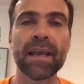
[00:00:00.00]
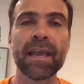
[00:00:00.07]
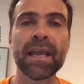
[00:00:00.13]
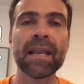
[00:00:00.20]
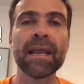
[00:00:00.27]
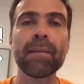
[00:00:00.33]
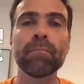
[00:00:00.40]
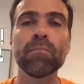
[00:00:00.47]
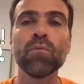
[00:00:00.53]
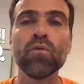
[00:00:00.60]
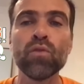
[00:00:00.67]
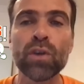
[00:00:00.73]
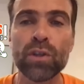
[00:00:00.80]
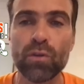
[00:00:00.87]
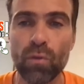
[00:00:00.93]
ele é
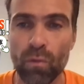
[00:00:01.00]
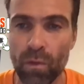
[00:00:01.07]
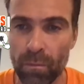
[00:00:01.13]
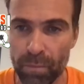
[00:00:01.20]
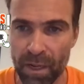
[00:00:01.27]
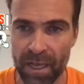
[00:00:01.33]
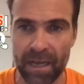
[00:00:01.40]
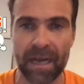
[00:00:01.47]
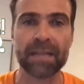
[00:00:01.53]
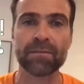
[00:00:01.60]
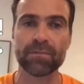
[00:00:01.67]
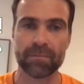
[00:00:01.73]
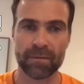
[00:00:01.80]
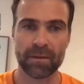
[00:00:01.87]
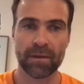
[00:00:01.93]
muito complicado.
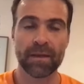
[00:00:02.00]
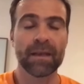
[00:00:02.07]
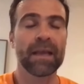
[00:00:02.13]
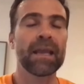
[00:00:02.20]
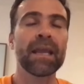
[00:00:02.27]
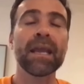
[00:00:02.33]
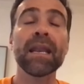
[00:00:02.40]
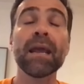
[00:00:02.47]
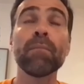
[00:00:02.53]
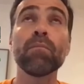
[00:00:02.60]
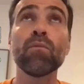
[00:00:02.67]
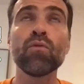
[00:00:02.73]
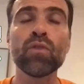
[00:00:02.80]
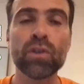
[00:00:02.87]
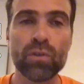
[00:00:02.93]
Ele é
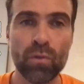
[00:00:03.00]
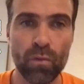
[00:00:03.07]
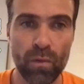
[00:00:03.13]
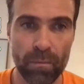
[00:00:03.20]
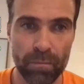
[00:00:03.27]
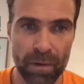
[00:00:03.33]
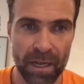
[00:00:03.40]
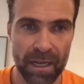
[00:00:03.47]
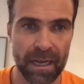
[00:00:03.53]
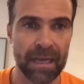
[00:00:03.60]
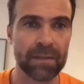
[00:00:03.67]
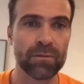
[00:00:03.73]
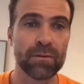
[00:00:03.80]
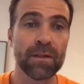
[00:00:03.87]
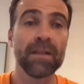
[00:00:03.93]
muito
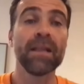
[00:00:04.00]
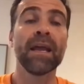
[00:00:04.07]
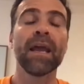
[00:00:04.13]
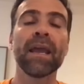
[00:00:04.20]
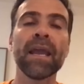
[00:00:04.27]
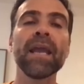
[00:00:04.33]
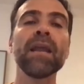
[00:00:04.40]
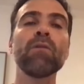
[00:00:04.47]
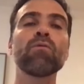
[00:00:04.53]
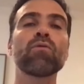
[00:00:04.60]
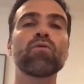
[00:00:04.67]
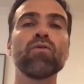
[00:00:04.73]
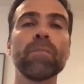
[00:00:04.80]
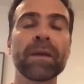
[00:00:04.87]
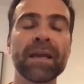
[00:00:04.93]
complicado. Ele é um
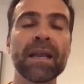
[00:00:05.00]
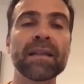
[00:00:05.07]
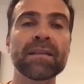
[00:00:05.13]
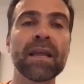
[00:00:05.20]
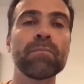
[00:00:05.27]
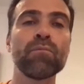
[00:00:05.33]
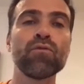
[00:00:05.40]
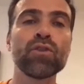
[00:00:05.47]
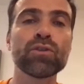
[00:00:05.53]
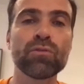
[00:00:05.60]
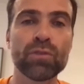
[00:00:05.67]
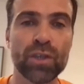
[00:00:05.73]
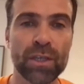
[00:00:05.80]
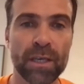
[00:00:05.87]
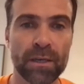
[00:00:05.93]
clube que ele tem muito
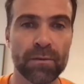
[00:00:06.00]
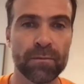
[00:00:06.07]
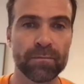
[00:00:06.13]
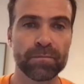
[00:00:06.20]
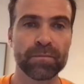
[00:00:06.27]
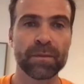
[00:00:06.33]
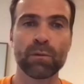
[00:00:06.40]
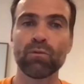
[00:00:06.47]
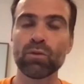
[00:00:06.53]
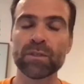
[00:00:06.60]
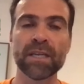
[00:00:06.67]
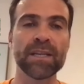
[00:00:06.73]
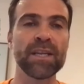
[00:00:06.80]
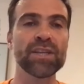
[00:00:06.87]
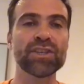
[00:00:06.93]
dinheiro. O
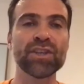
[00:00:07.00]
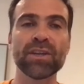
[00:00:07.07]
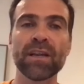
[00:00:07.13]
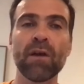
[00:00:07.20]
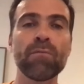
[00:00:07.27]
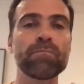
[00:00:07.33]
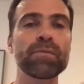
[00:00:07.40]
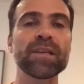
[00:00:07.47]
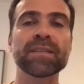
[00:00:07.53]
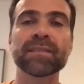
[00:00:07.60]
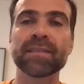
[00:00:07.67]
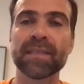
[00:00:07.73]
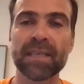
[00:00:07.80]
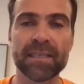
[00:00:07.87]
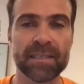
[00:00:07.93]
Zenit não
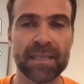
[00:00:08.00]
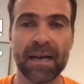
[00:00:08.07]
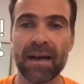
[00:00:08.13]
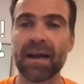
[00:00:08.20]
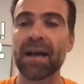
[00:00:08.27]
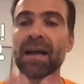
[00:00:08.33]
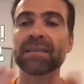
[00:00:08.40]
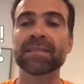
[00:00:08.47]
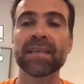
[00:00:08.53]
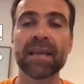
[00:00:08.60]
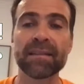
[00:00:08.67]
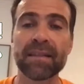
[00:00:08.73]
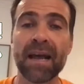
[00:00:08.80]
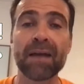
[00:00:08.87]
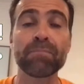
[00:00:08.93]
precisa
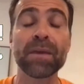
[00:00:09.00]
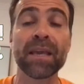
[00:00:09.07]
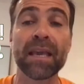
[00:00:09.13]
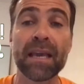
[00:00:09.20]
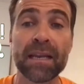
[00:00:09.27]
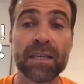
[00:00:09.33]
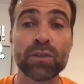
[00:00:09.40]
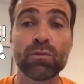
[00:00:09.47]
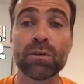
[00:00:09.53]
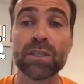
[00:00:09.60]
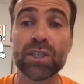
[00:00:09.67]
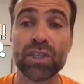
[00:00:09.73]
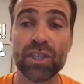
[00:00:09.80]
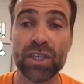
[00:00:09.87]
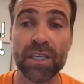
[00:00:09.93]
aceitar pequenas
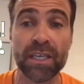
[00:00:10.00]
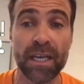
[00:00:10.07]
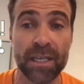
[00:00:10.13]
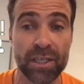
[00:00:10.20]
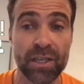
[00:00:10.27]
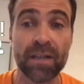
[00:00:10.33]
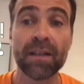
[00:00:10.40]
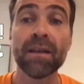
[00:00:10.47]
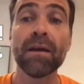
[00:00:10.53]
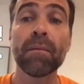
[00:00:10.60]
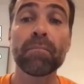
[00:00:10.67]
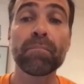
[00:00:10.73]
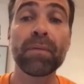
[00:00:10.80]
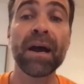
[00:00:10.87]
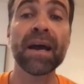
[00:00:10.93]
quantias
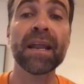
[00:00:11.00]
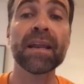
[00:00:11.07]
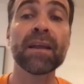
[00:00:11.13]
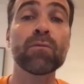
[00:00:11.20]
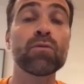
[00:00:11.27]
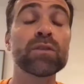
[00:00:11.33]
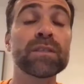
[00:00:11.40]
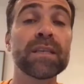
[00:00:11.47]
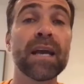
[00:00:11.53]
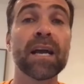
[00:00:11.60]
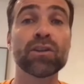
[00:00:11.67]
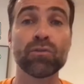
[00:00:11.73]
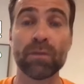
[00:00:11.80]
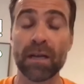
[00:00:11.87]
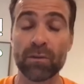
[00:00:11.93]
para negociar
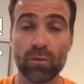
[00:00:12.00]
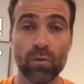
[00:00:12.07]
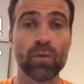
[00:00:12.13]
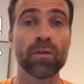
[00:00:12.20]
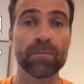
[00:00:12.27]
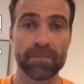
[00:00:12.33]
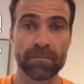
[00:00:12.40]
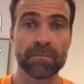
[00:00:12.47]
jogador.